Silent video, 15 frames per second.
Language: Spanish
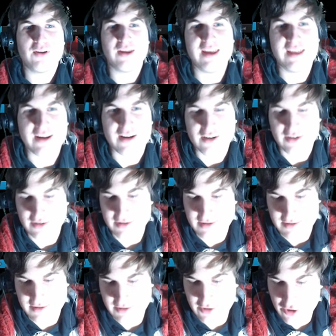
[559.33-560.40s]
de
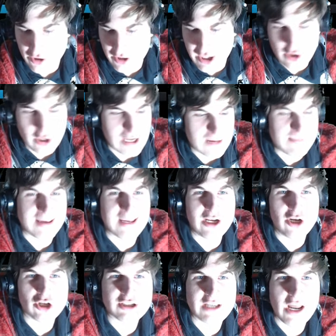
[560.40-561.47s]
irnos. No, no quiero irme.
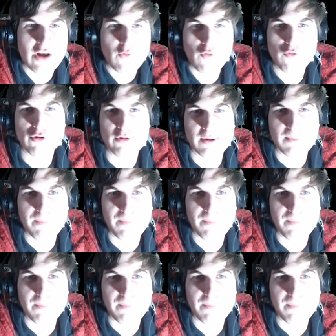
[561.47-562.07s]
Quiero hacer un